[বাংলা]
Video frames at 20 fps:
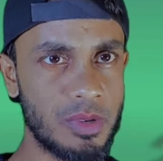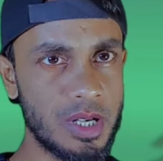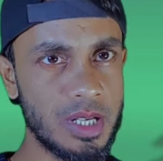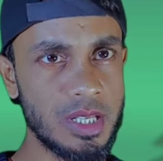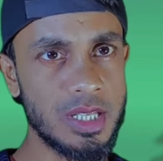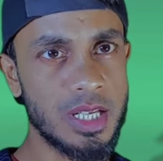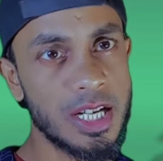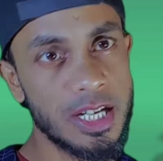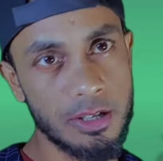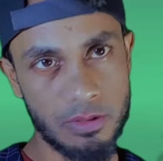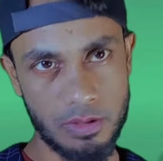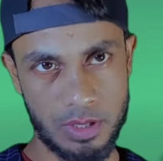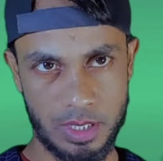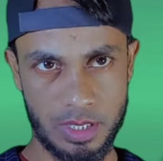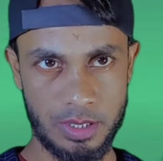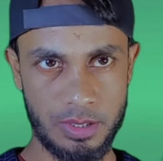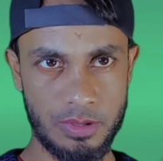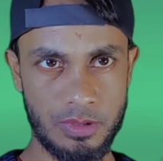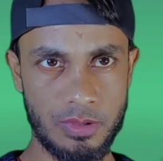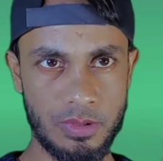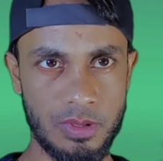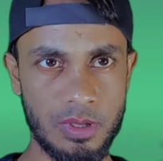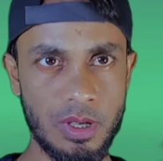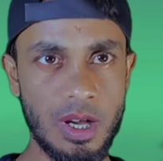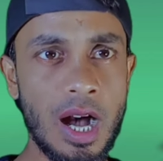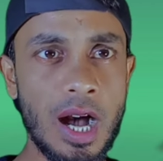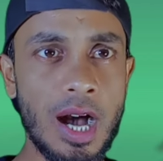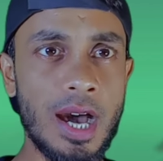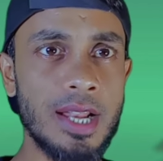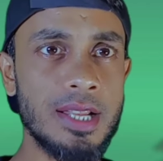সেট করে নিও
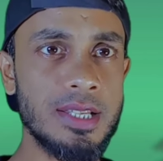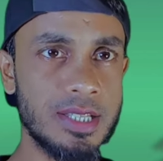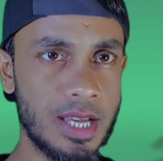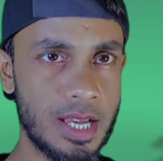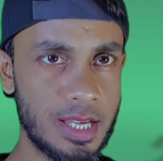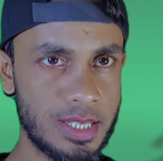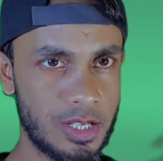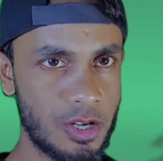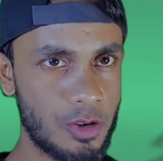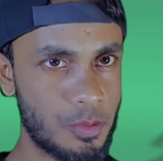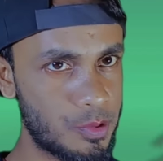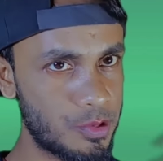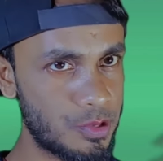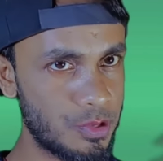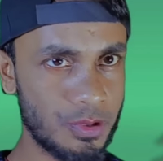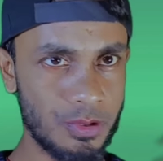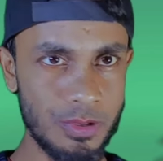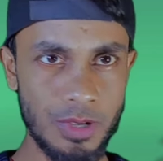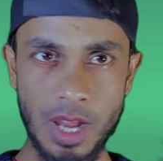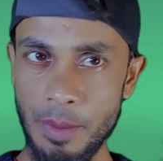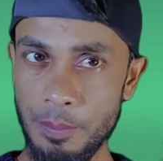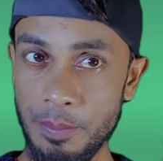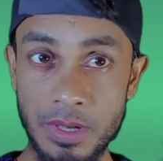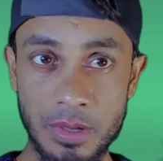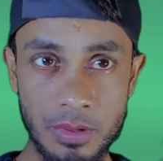আর যা যা অভিযোগগুলো আপনি